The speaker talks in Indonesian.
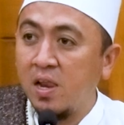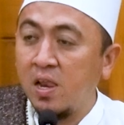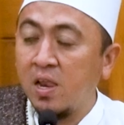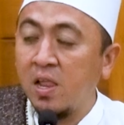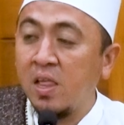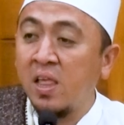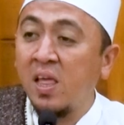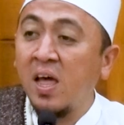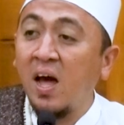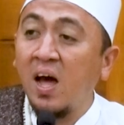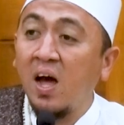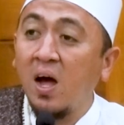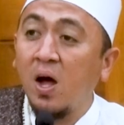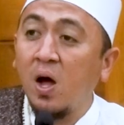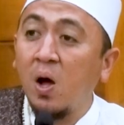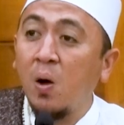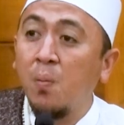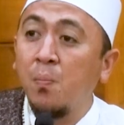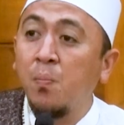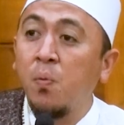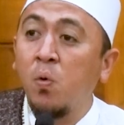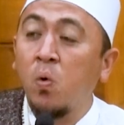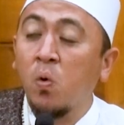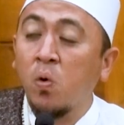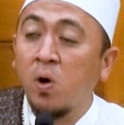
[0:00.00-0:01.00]

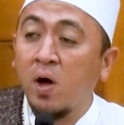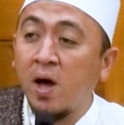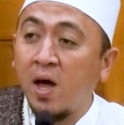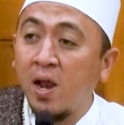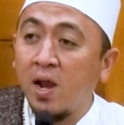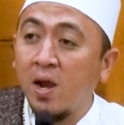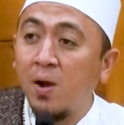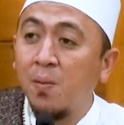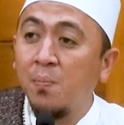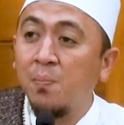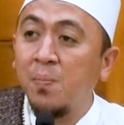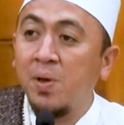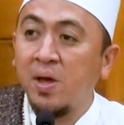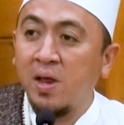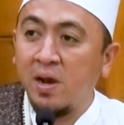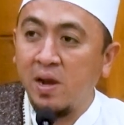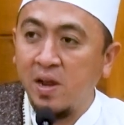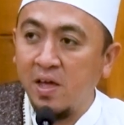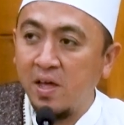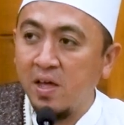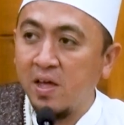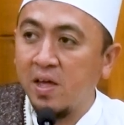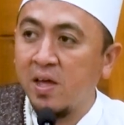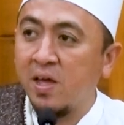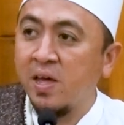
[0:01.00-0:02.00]
yang bukan
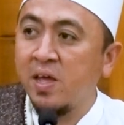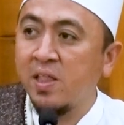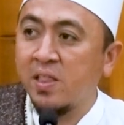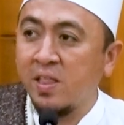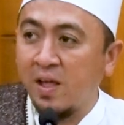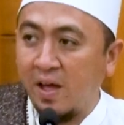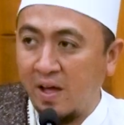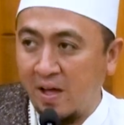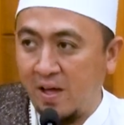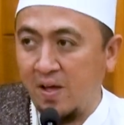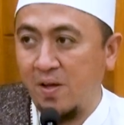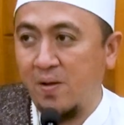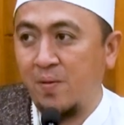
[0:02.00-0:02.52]
milik kita.